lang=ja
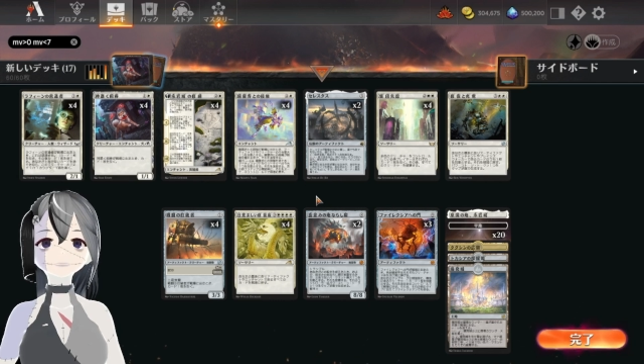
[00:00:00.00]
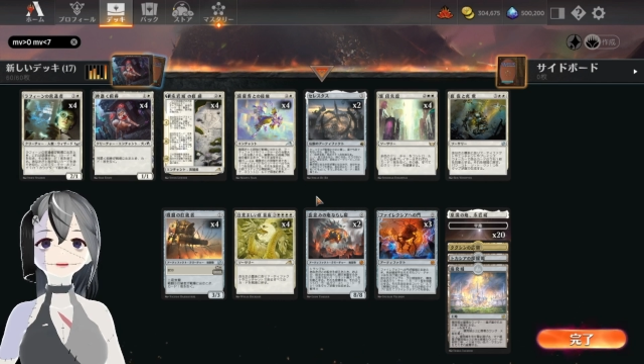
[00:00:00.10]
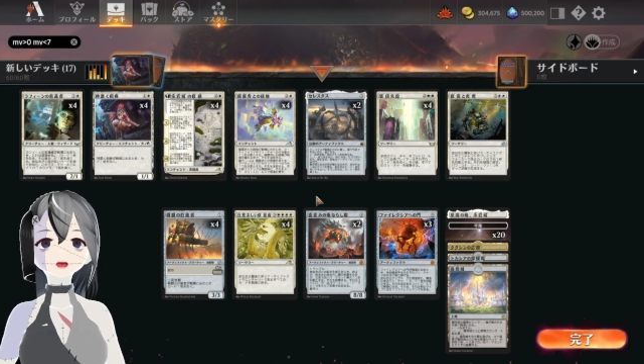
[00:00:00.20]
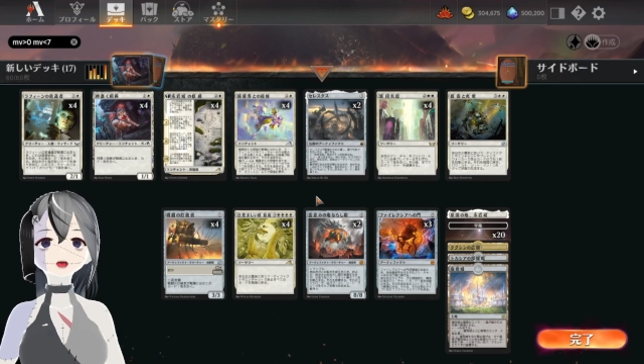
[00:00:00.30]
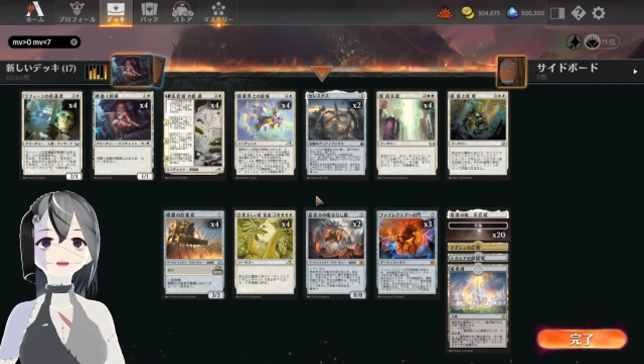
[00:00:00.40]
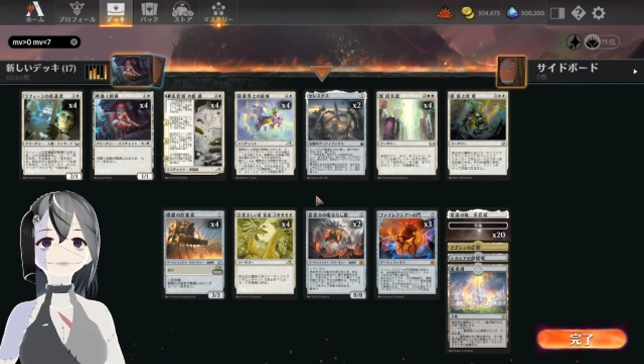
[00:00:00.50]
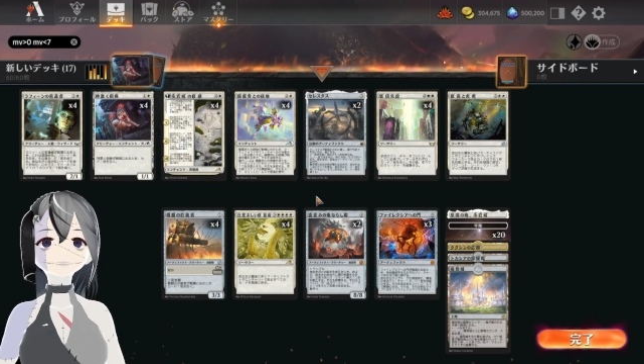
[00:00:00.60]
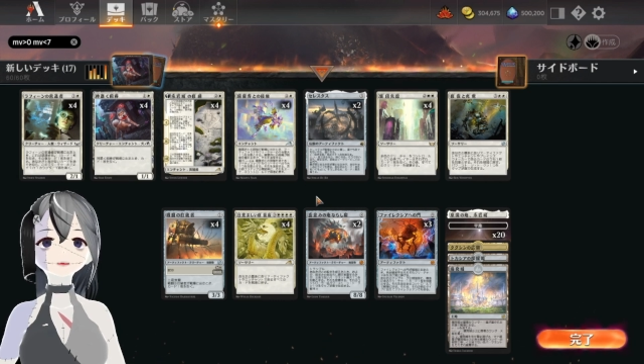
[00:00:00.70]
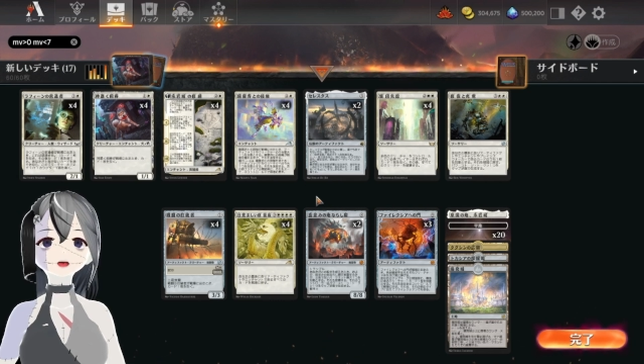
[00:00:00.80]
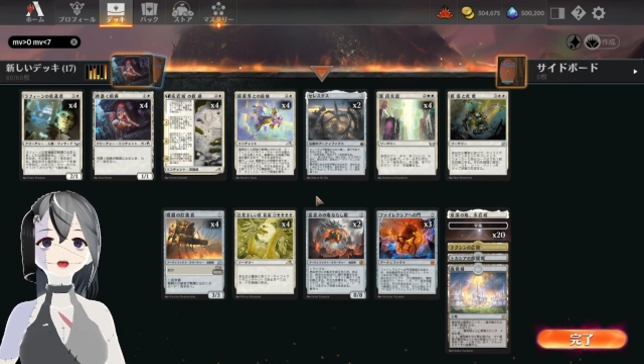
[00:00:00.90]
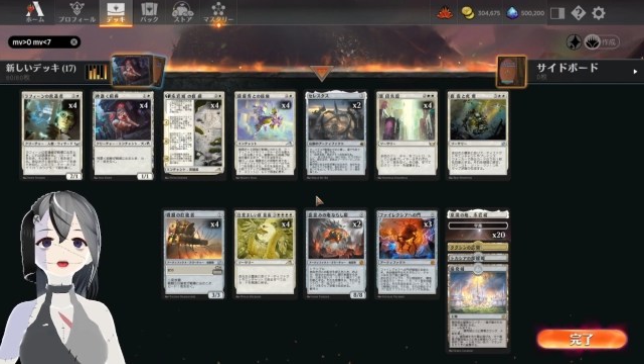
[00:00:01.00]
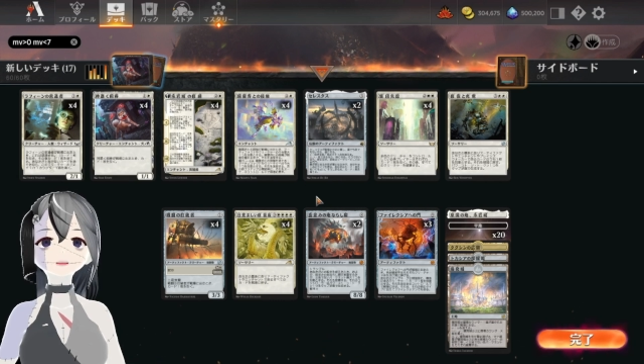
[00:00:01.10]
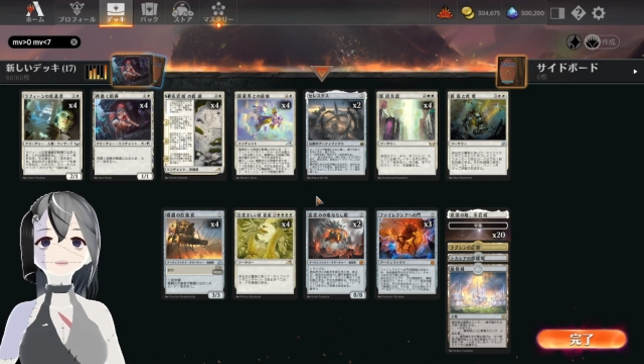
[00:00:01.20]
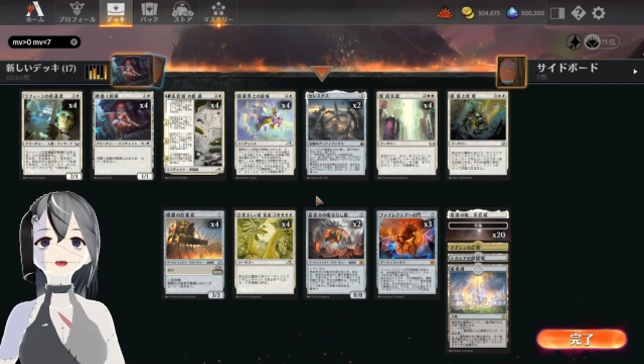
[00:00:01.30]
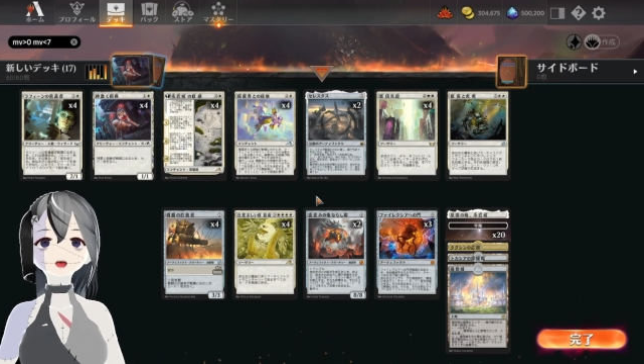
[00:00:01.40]
た以上に回しやすく
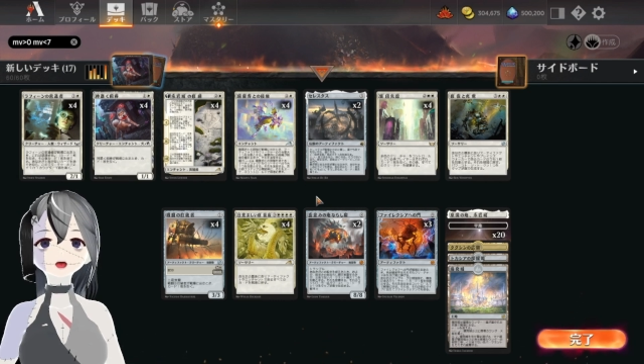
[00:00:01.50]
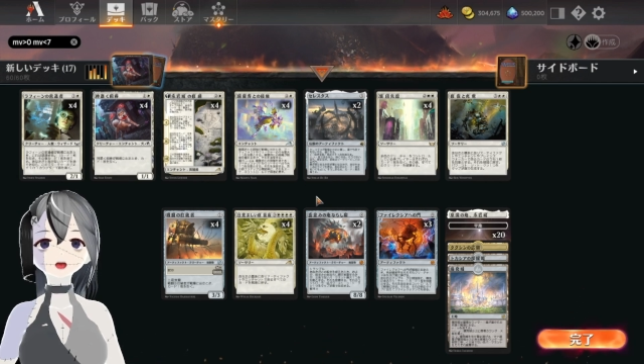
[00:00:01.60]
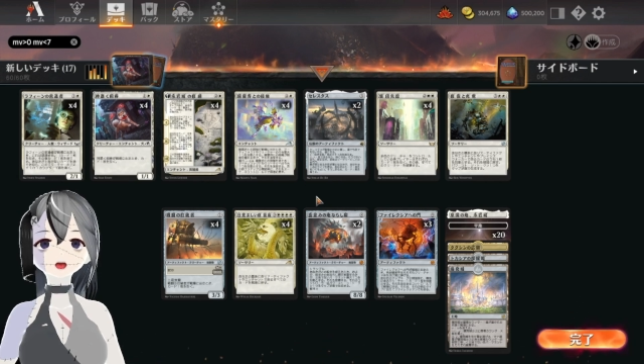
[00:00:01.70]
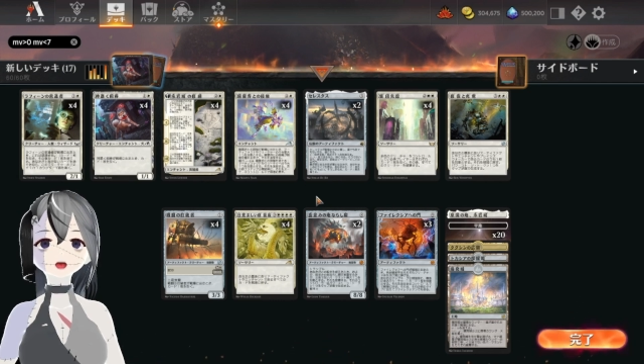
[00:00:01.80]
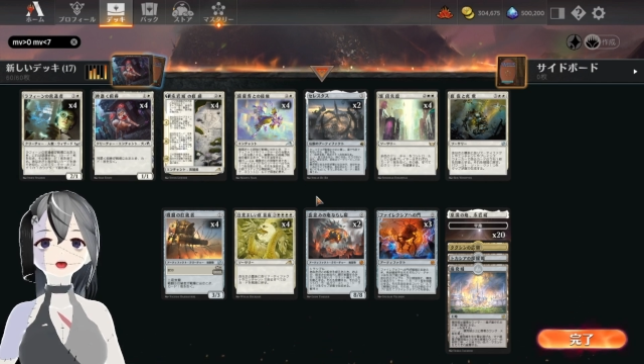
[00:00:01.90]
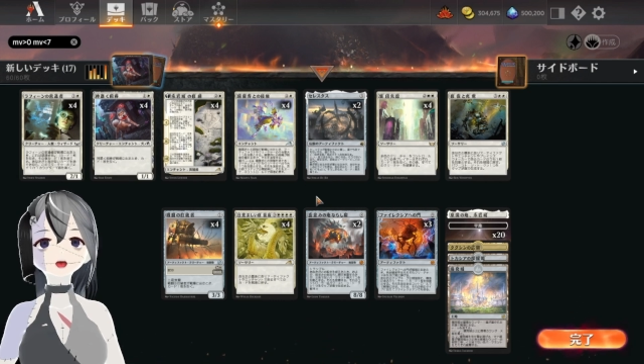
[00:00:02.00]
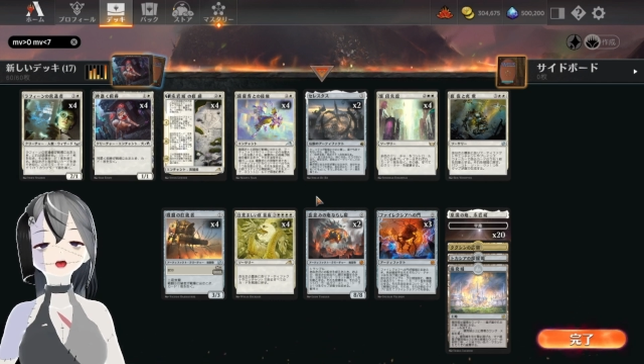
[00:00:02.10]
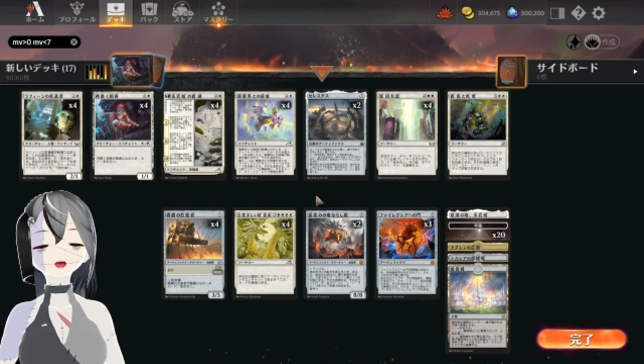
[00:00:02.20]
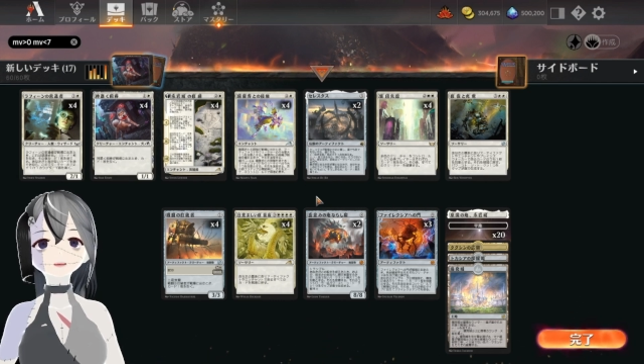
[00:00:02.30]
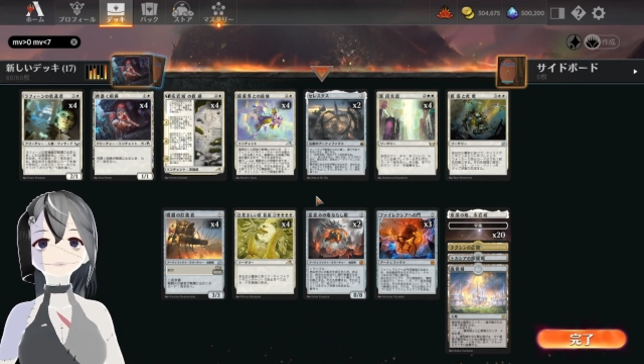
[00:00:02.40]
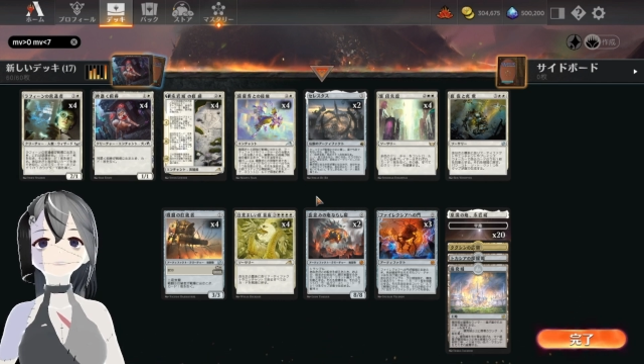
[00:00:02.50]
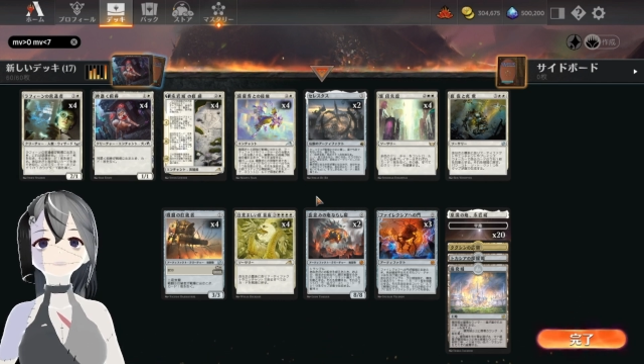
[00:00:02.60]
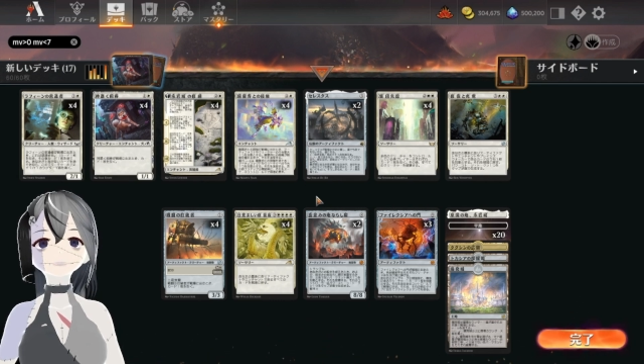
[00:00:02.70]
て、なんでかっていうと、